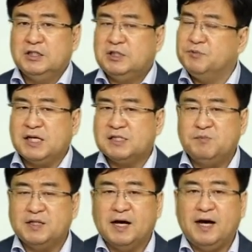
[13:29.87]
쉽지
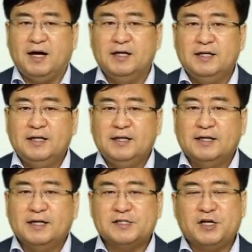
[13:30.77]
않습니다.
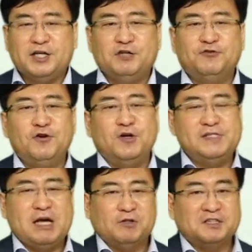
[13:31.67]
그래서 이
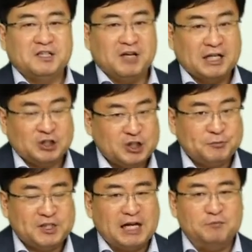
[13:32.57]
훈련생으로 들어가기도
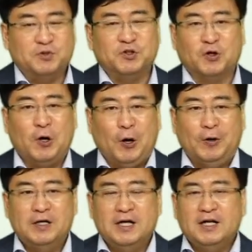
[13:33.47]
쉽지 않을
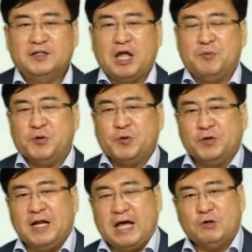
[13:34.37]
뿐더러
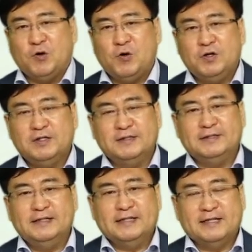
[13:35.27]
데뷔곡을 내고 응? 어?